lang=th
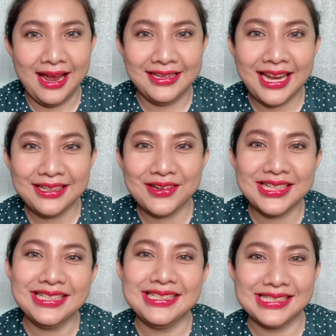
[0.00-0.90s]
นั่นก็คื
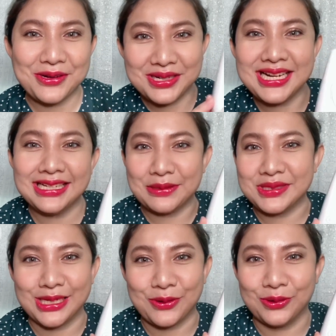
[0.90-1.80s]
อเจ้าเครื่องกำจั
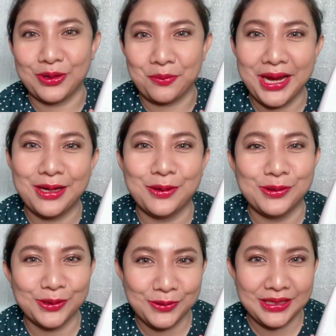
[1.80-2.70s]
ดขนของเพจล้น
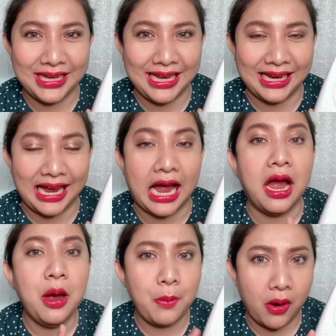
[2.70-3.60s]
ตู้นั่นเองค่ะ
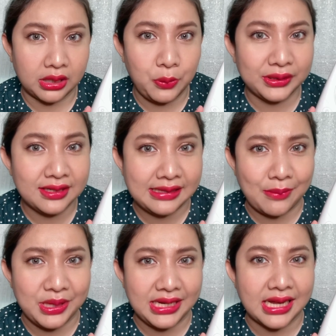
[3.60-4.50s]
บอกเลยว่าตั้งแต่
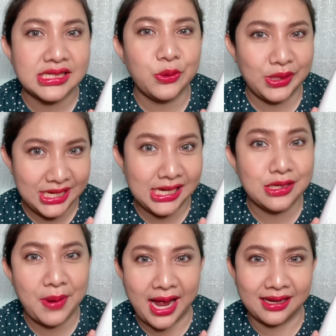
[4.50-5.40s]
มีนะชีวิตดีขึ้น
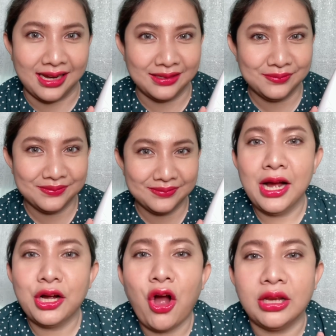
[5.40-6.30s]
มากเลย
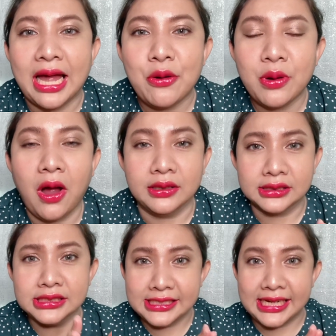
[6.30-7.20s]
ขอเล่าก่อนคื
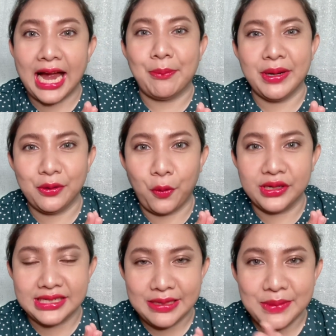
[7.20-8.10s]
อนิกอะเป็นคน
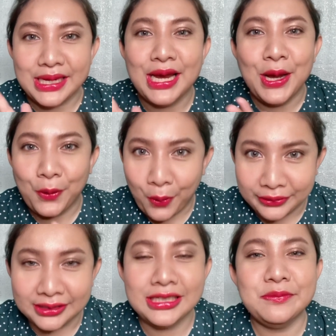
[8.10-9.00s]
ที่มีขน
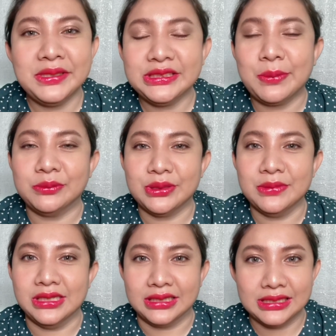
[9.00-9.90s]
ขึ้นไม่สม่ำเสม
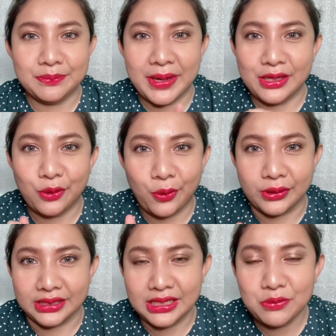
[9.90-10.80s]
อคือเป็นขน
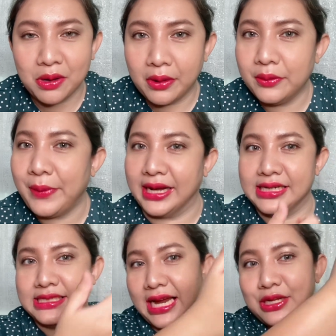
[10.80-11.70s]
ที่ว่าว่าแหว่งนี่
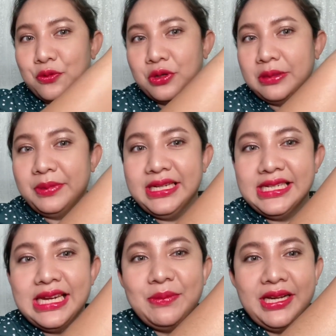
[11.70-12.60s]
จะให้ดูคือพลีชี
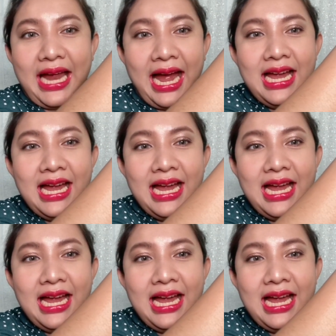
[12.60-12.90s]
พเลยนะ